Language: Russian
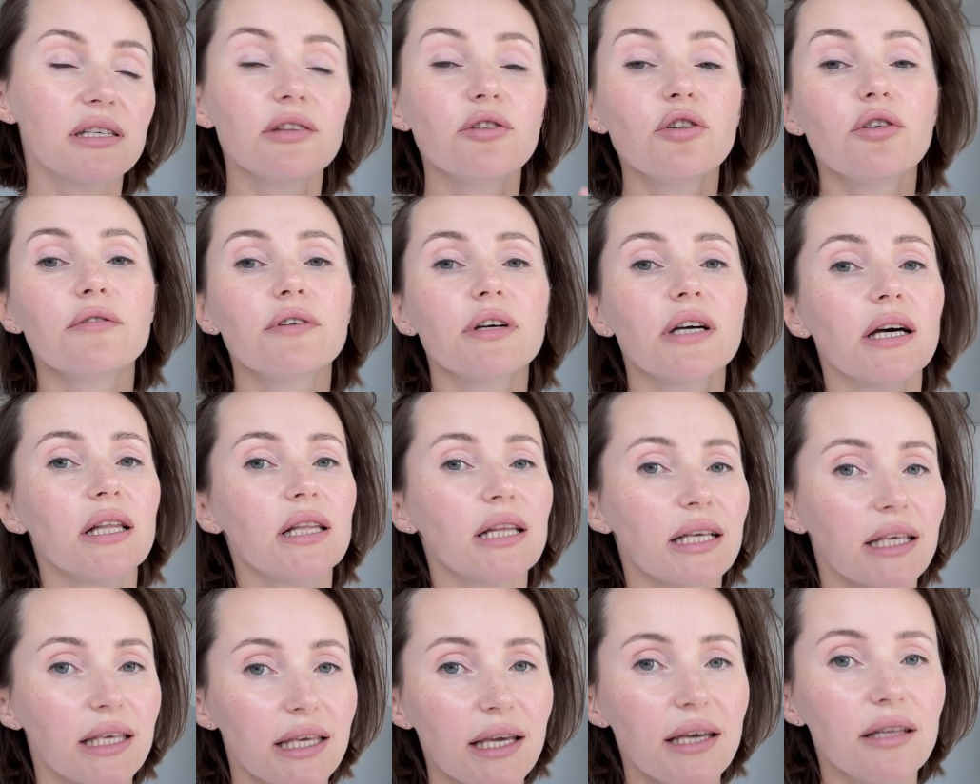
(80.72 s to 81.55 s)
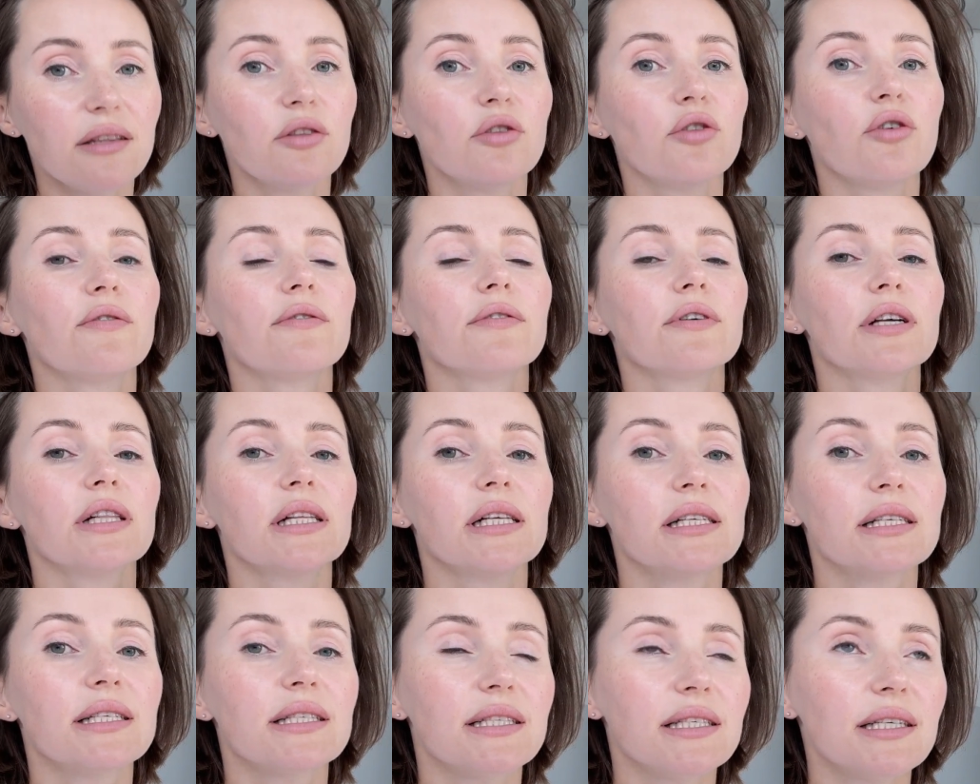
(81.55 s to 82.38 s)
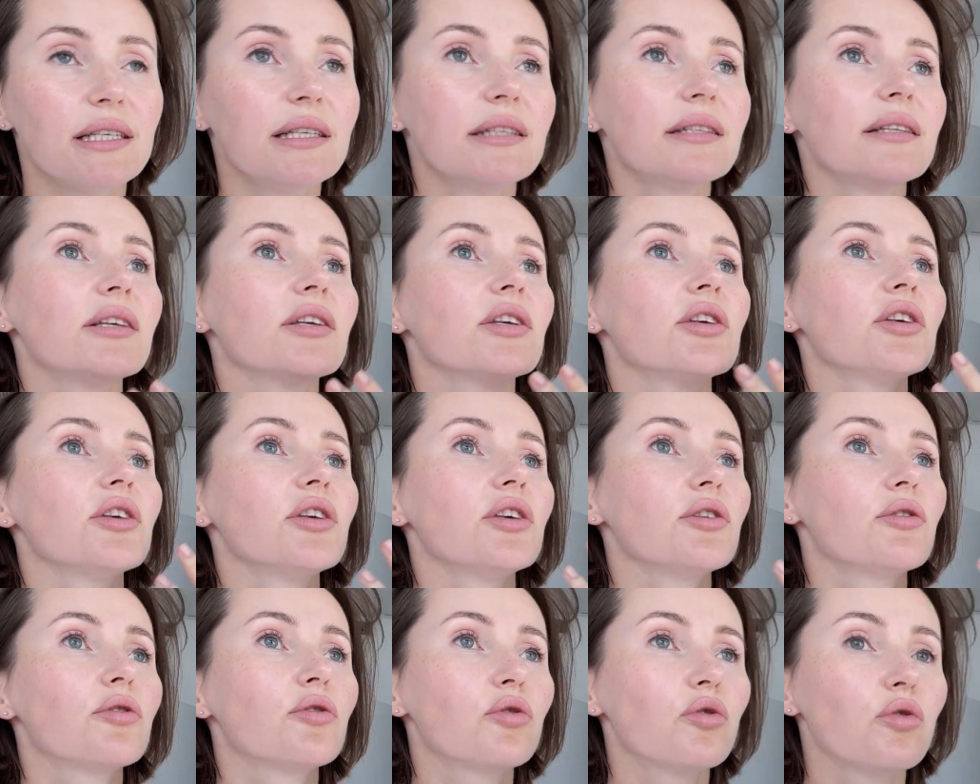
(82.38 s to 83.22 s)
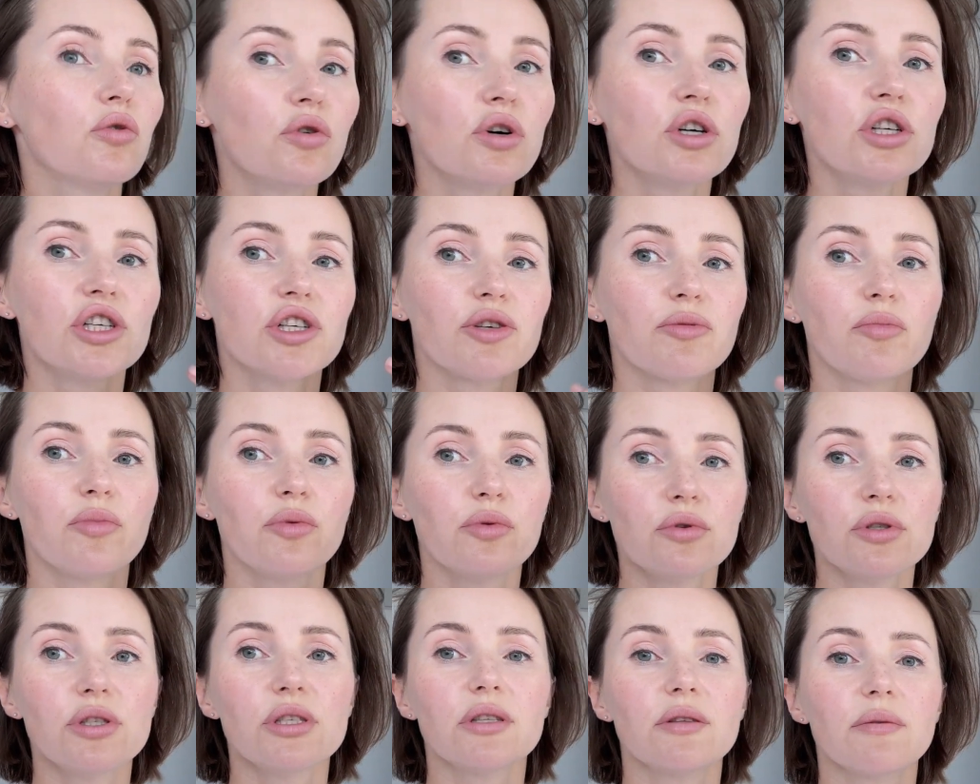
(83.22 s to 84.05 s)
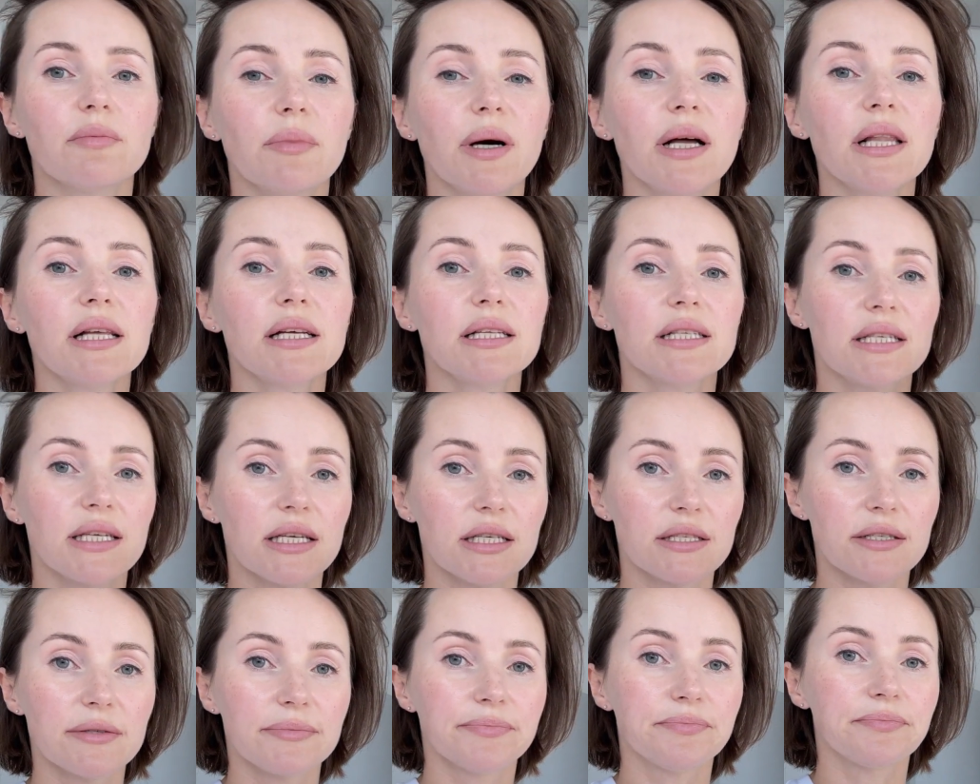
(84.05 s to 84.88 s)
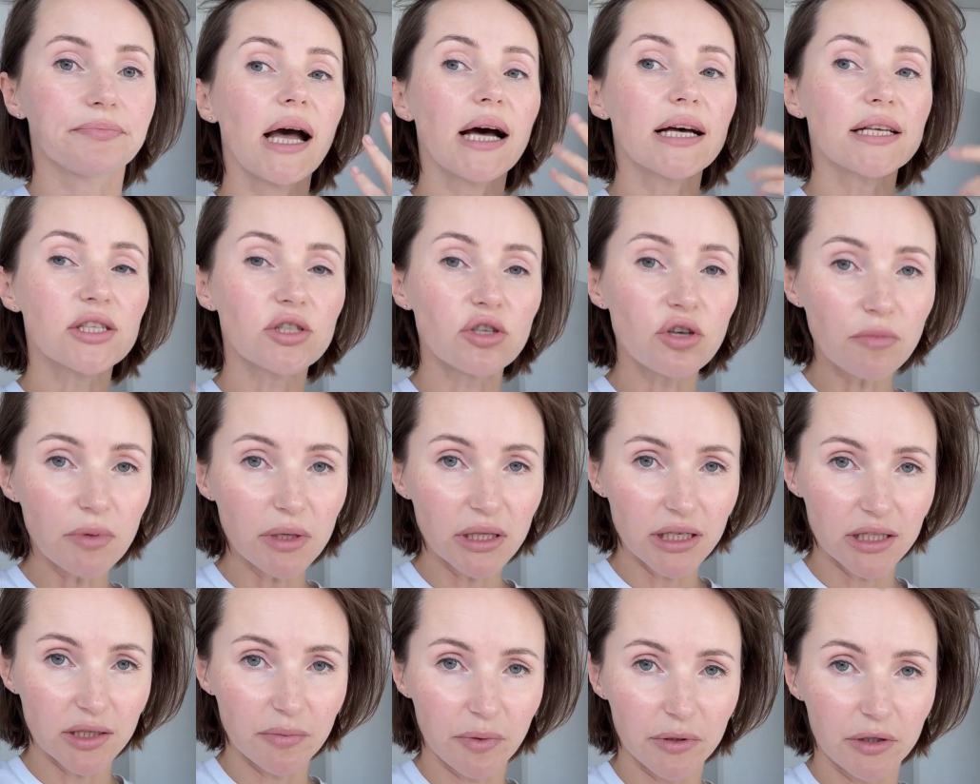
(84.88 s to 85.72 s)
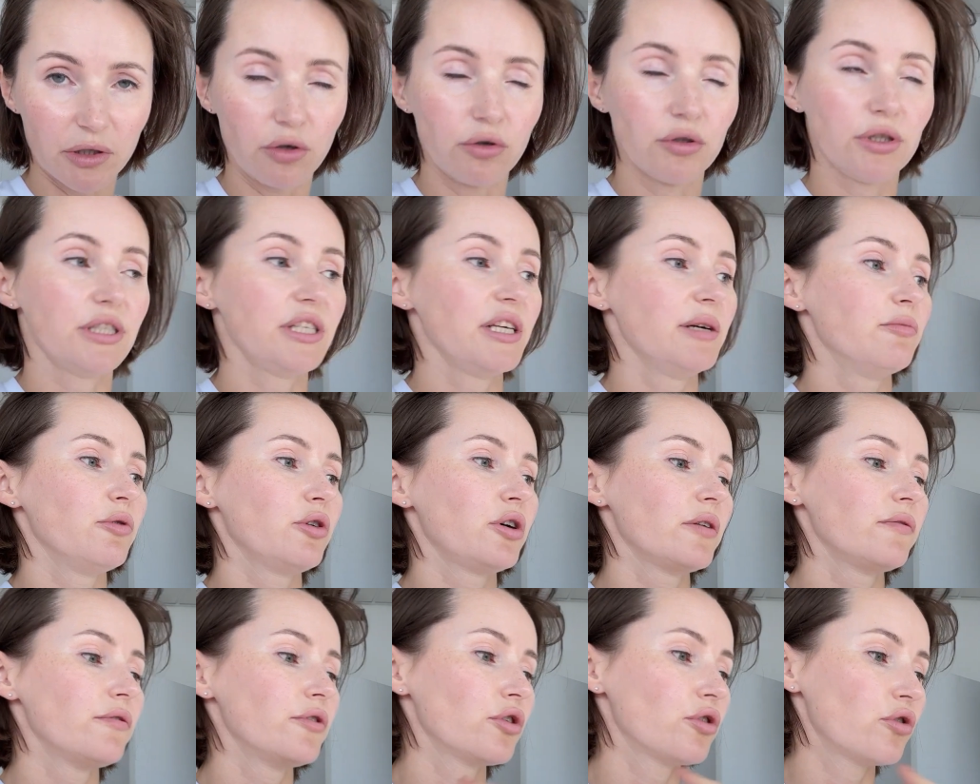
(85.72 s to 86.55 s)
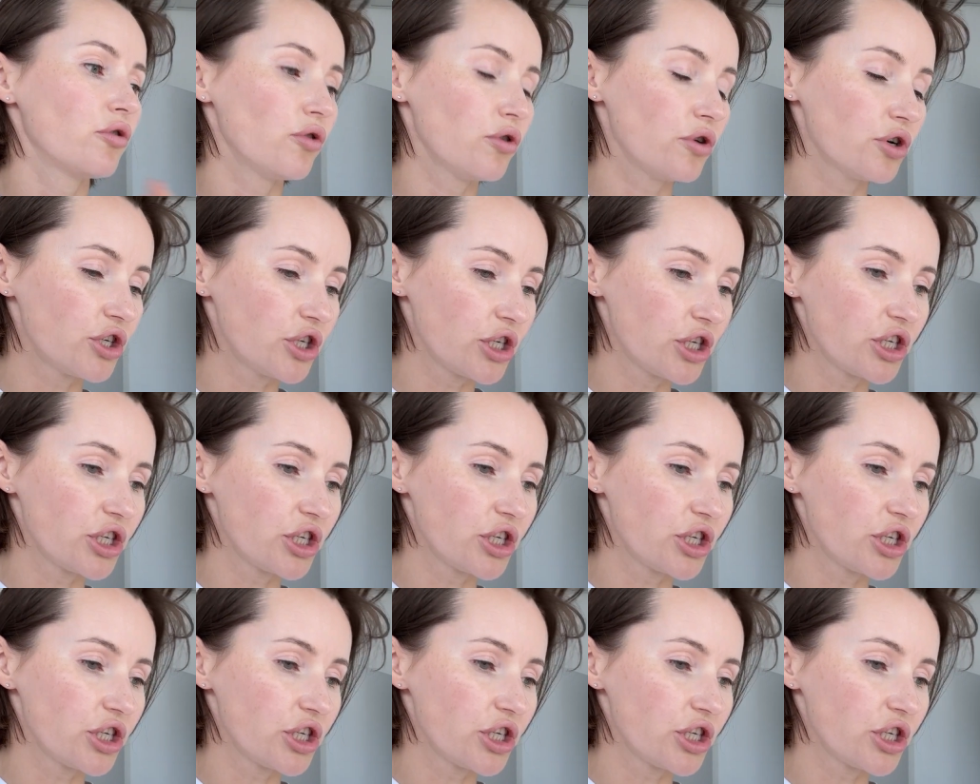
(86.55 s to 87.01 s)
новый коллаген, новый эластин, и кожа будет молодеть. Особенно это подходит тем, у кого кожа